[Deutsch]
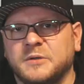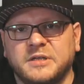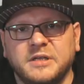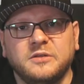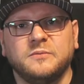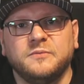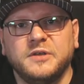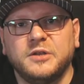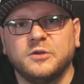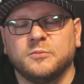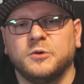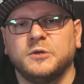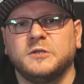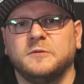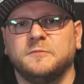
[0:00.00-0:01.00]
Mit diesem Video
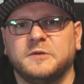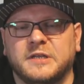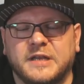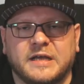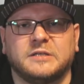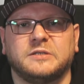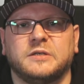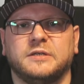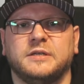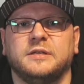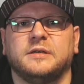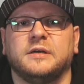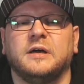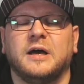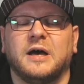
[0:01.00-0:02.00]
möchte ich mich in erster
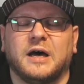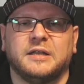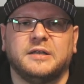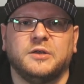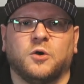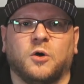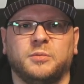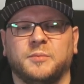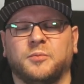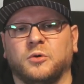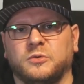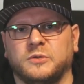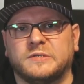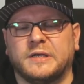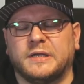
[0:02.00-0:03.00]
Linie an die
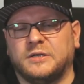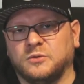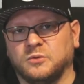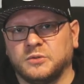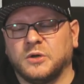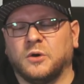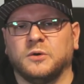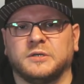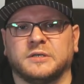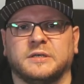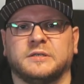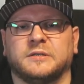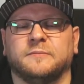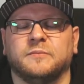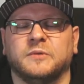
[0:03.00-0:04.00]
Hobbyproduzenten unter euch
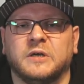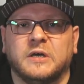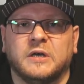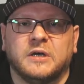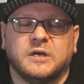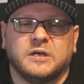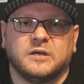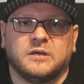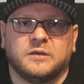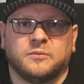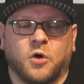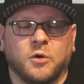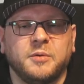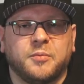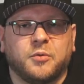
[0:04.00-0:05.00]
richten. Äh,
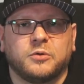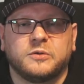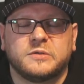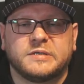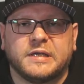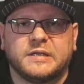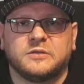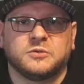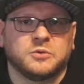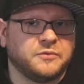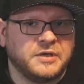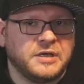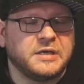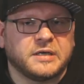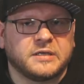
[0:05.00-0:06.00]
Hobbyproduzenten, so
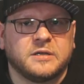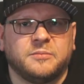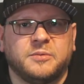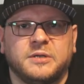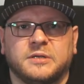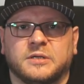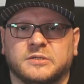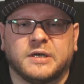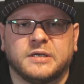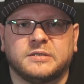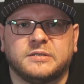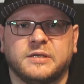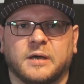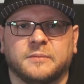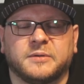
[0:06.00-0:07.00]
wie ich einer bin,
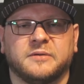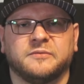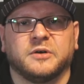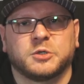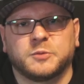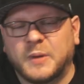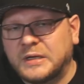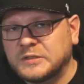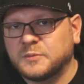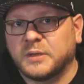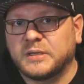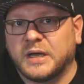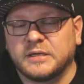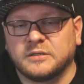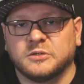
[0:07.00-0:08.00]
heißt, ihr habt einfach Spaß,
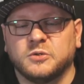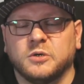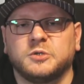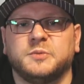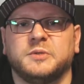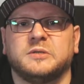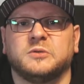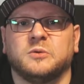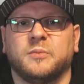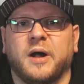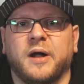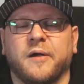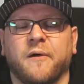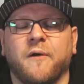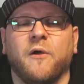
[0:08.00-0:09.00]
mal ein eigenes Hörspiel zu
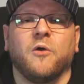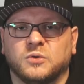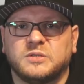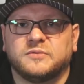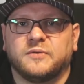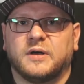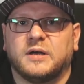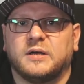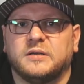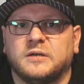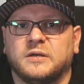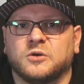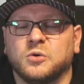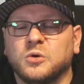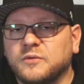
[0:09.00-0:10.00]
machen. Und zwar
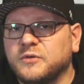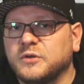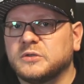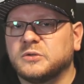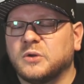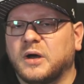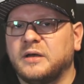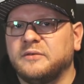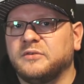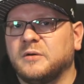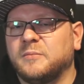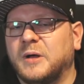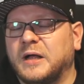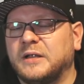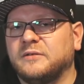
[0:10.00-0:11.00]
äh, gucken wir uns doch einfach
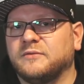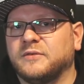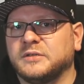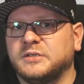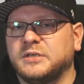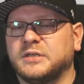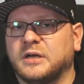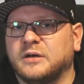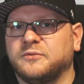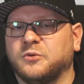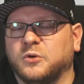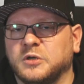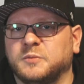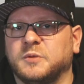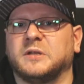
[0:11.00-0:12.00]
mal an, was ich da
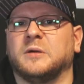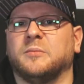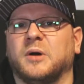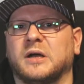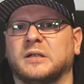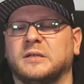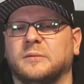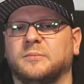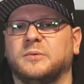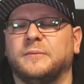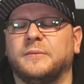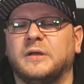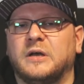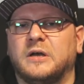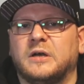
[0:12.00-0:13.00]
für euch mitgebracht habe.
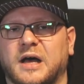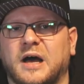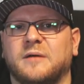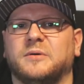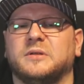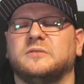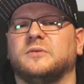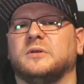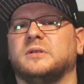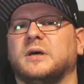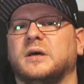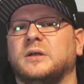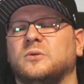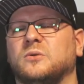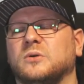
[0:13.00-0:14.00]

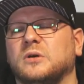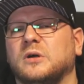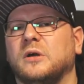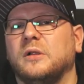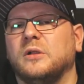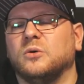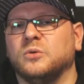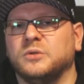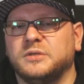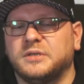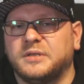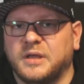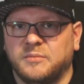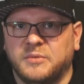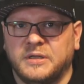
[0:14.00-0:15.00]
Arbeitsverteilung
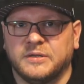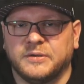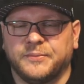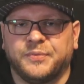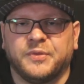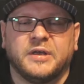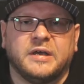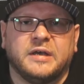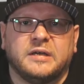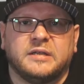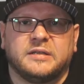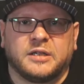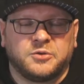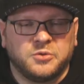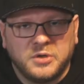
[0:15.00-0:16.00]
und Termine.
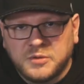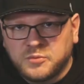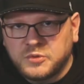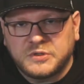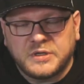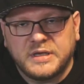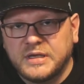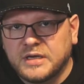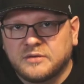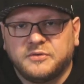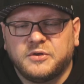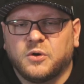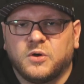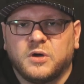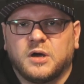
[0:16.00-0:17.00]
Natürlich müsst ihr
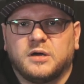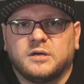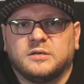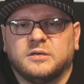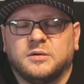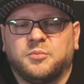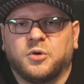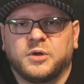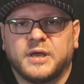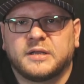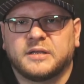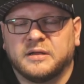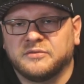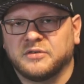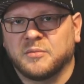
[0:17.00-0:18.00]
irgendwie euer äh,
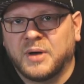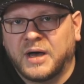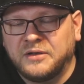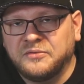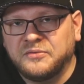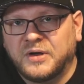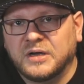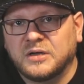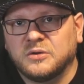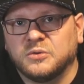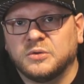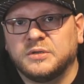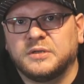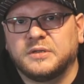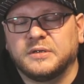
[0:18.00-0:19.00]
Projekt einfach mal anfangen
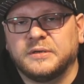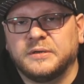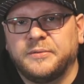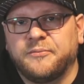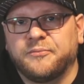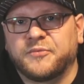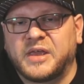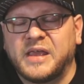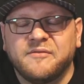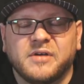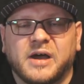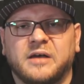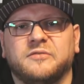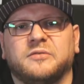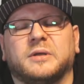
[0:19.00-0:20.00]
und ähm, gehen
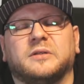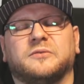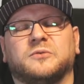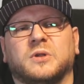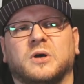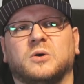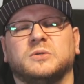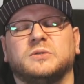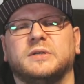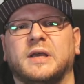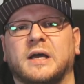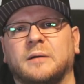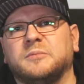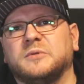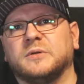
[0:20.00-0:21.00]
wir einfach davon aus,
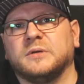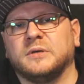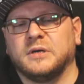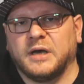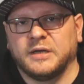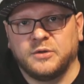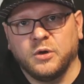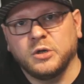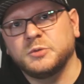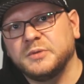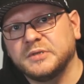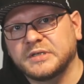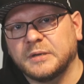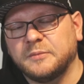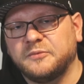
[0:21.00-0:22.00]
ihr habt äh, ein
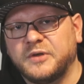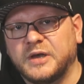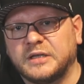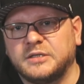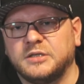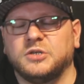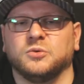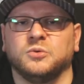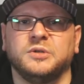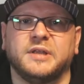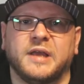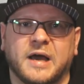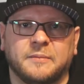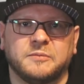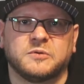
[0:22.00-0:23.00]
Hörspielskript fertig und
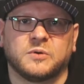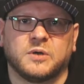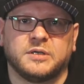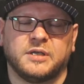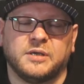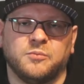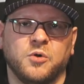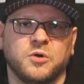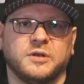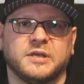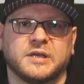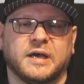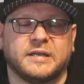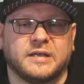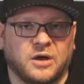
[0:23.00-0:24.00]
ihr habt sogar die
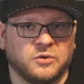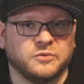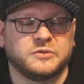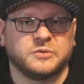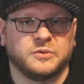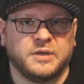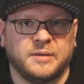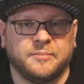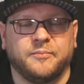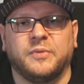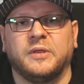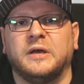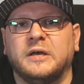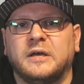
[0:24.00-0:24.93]
Möglichkeit aufzunehmen.